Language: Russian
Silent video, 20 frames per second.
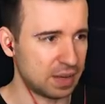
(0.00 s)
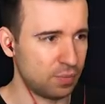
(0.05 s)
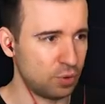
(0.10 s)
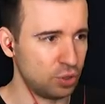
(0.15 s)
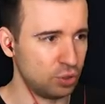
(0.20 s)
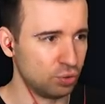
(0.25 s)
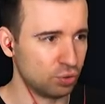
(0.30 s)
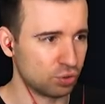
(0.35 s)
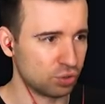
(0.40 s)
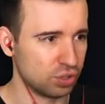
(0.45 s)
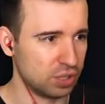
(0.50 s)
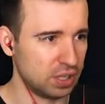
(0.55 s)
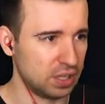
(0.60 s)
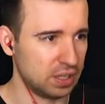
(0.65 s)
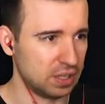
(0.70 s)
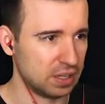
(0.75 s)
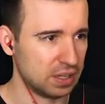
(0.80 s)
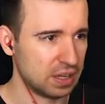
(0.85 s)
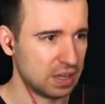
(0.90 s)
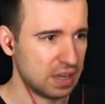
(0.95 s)
кому они
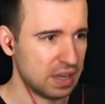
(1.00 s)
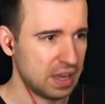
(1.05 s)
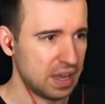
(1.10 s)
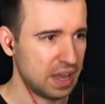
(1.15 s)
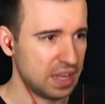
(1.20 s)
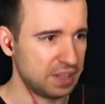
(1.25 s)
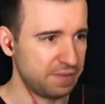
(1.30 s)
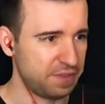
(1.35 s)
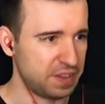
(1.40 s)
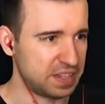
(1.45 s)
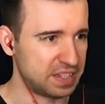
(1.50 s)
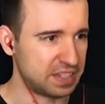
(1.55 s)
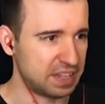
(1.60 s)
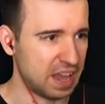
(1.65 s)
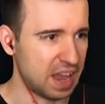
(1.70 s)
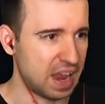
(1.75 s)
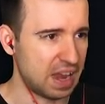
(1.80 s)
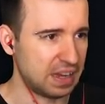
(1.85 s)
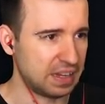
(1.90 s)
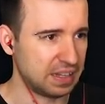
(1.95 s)
нужны.
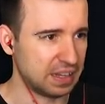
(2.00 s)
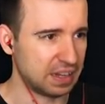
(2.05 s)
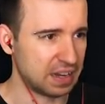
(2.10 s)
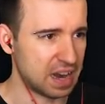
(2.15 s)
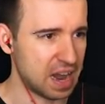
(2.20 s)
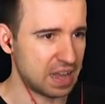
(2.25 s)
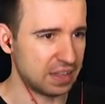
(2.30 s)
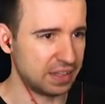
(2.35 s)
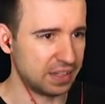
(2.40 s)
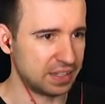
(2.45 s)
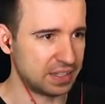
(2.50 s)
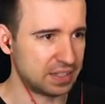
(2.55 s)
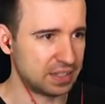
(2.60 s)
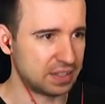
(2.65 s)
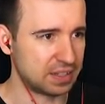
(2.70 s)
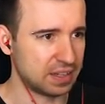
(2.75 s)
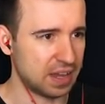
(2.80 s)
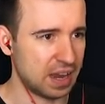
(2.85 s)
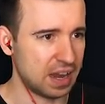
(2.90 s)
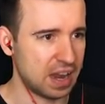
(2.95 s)
Веселье, радость,
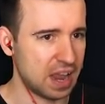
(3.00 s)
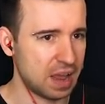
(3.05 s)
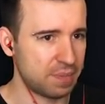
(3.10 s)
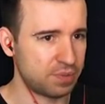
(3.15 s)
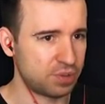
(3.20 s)
социальное